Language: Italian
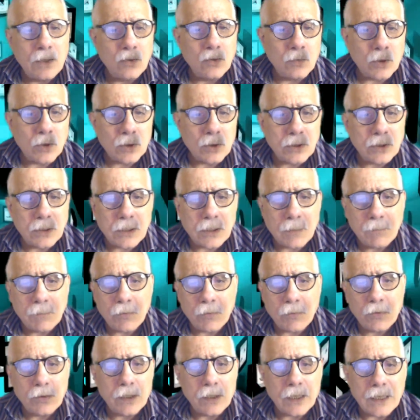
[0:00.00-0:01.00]
Il numero di
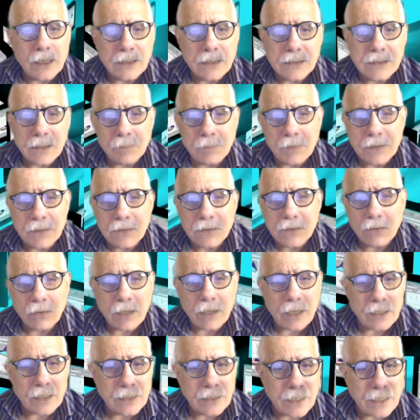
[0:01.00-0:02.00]
tamponi resta
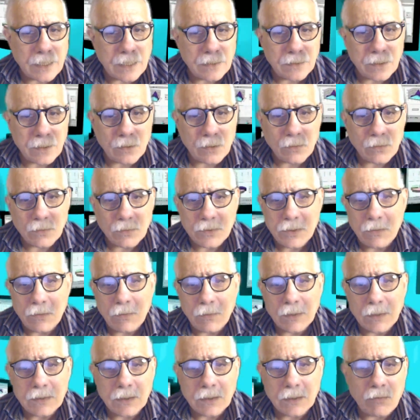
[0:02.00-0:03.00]
pressoché identico,
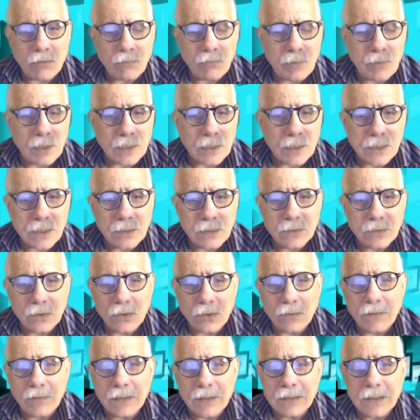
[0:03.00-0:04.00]

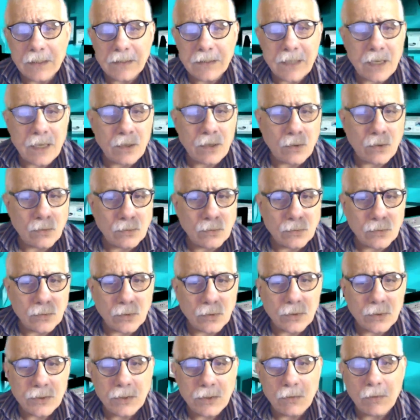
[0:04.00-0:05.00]
59.196
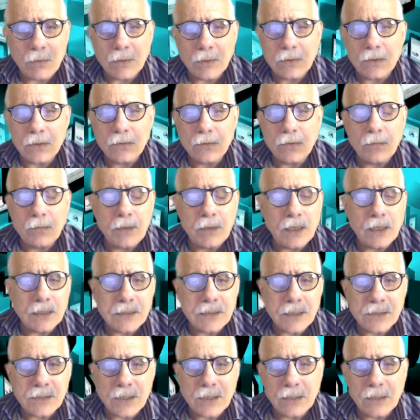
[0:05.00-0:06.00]
contro i
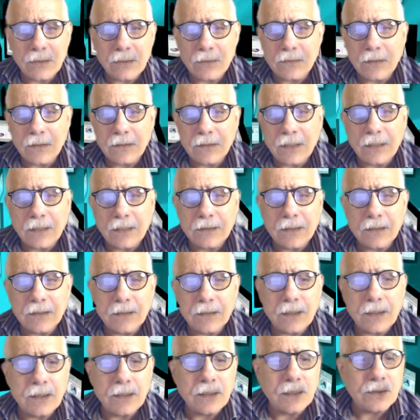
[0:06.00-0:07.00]

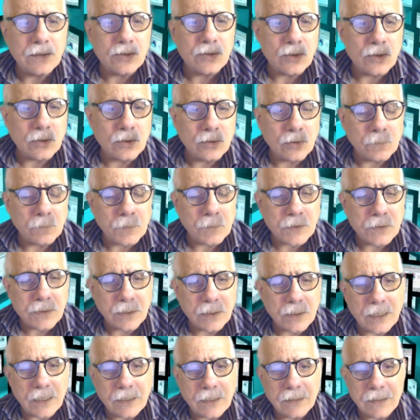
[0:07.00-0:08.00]
58.673 del giorno
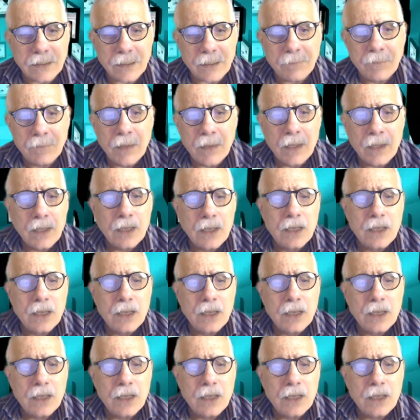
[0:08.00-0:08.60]
precedente.